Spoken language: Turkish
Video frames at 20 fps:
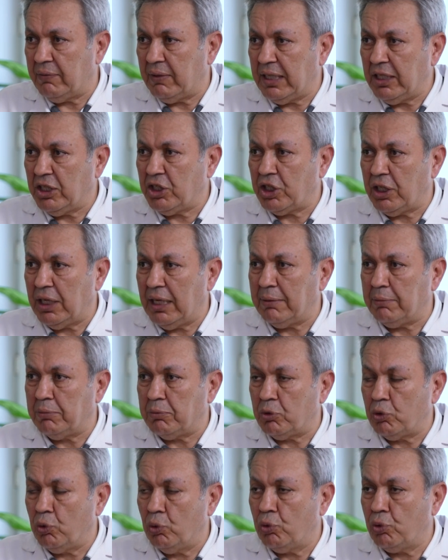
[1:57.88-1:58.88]
ve işlem
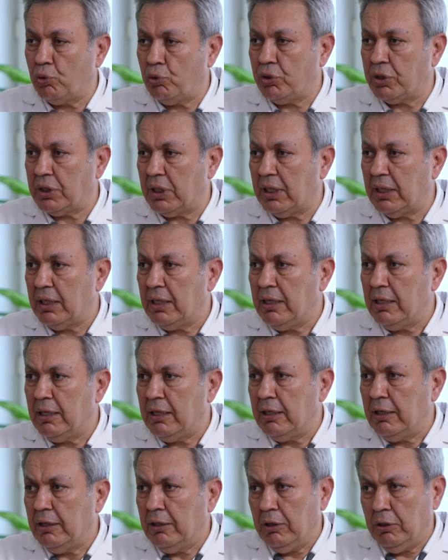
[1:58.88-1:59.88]
doğruysa
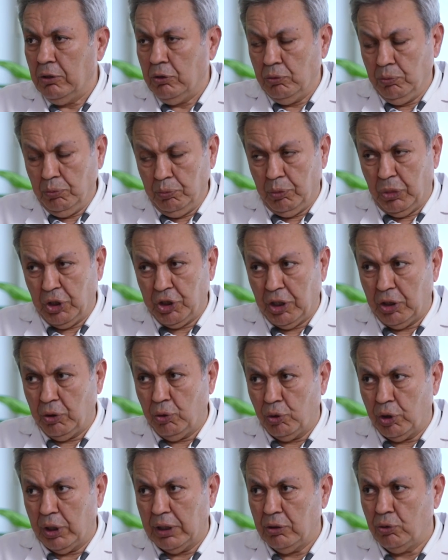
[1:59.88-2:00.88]
başarı
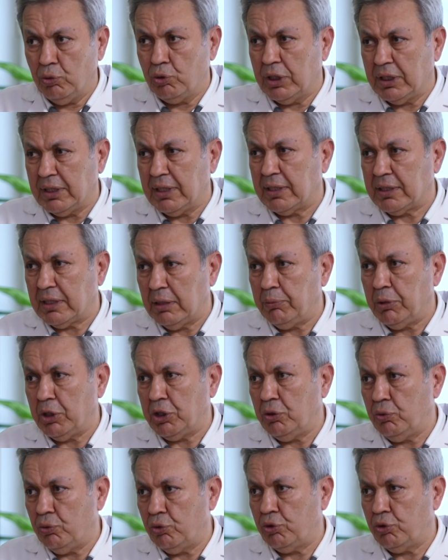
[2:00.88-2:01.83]
oranı %85'in